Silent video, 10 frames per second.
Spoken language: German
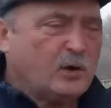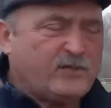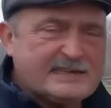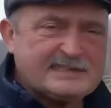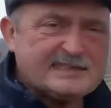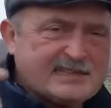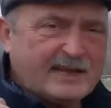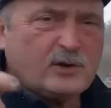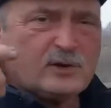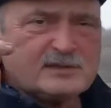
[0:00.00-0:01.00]
Und wer sich
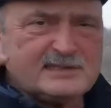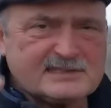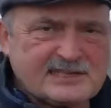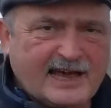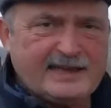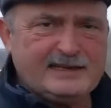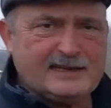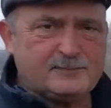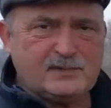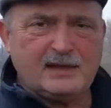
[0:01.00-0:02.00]
dann noch die Zeit
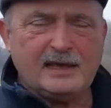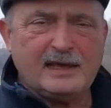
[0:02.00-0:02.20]
nimmt,